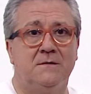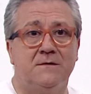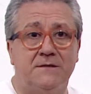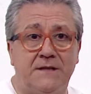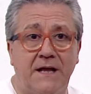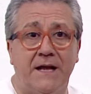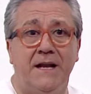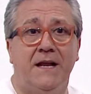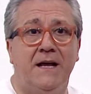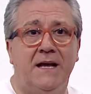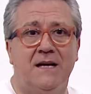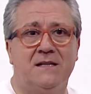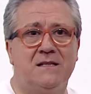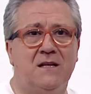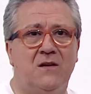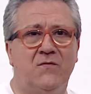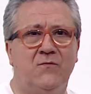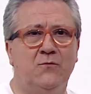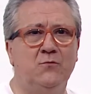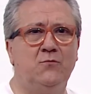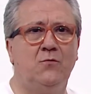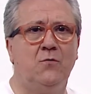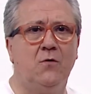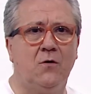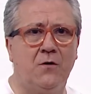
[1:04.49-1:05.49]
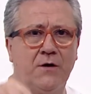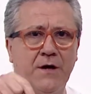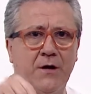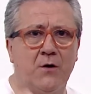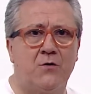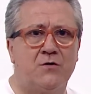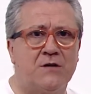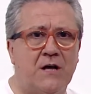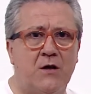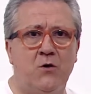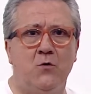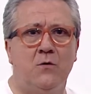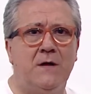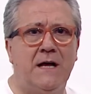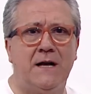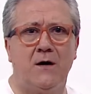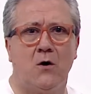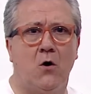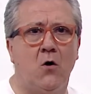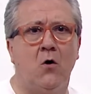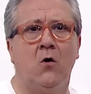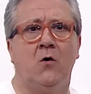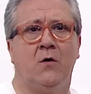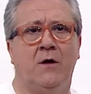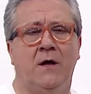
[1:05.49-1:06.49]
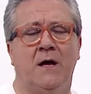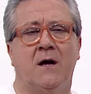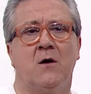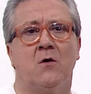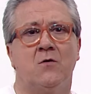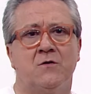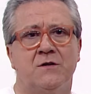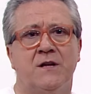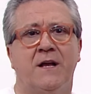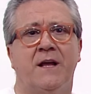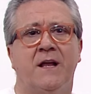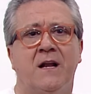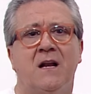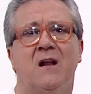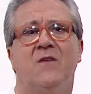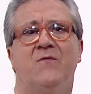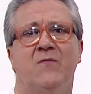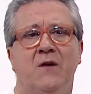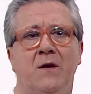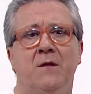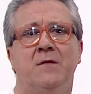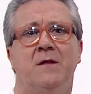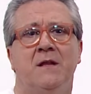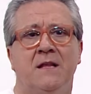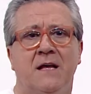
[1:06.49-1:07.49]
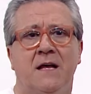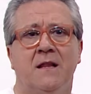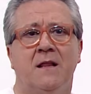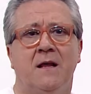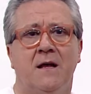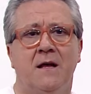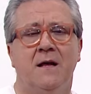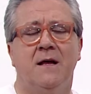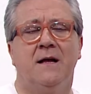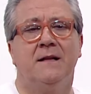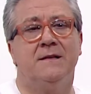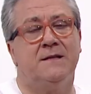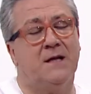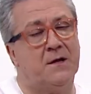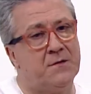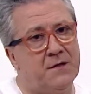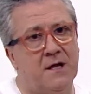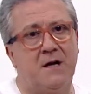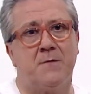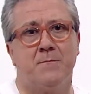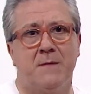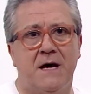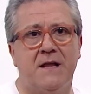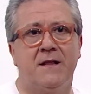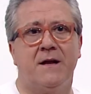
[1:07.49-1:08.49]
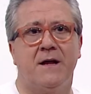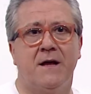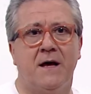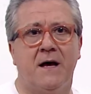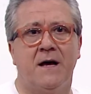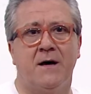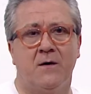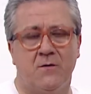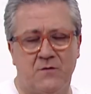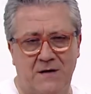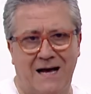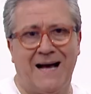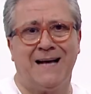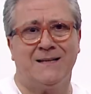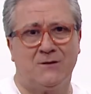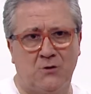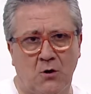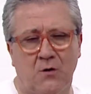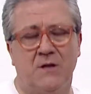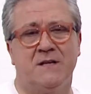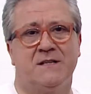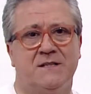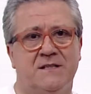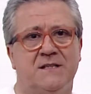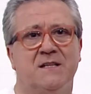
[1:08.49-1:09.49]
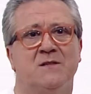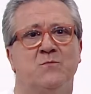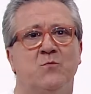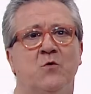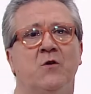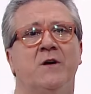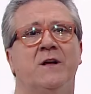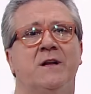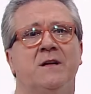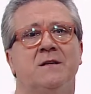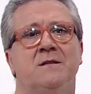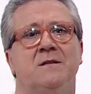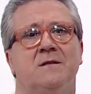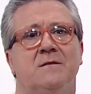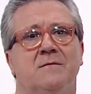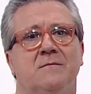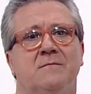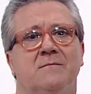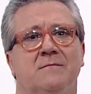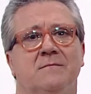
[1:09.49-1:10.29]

Técnicas del futuro que nos ayudan hoy a conseguir la felicidad de hacer madre a, todas esas mujeres.